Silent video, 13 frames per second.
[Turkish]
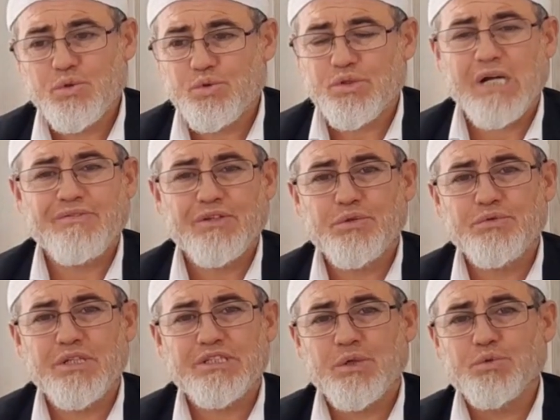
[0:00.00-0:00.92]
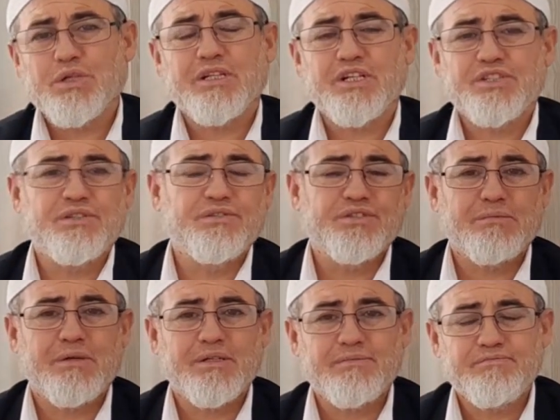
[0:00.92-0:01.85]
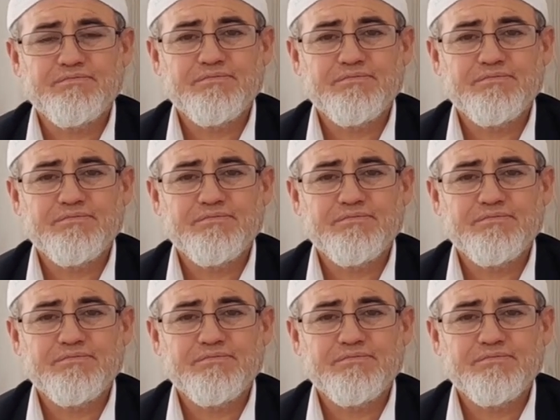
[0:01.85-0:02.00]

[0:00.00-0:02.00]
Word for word: Kur'an ve Sünnete uzaklaştığı zaman.